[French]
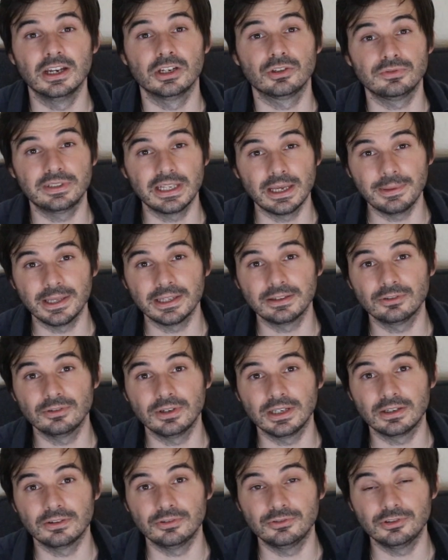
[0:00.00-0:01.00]
Je vous dis à
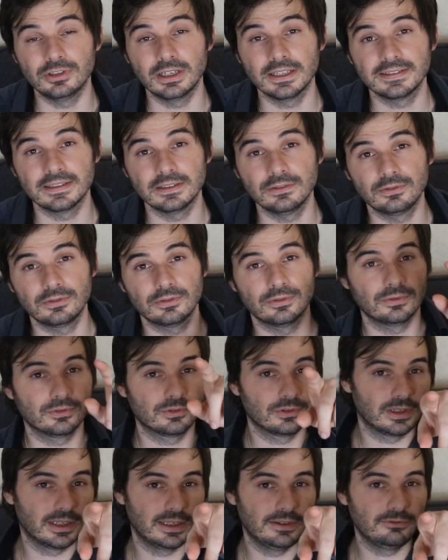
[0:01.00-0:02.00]
bientôt et que le dieu de la séduction
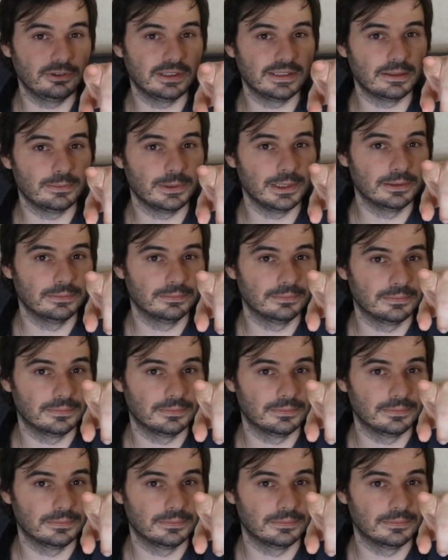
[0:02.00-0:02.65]
soit avec vous les amis.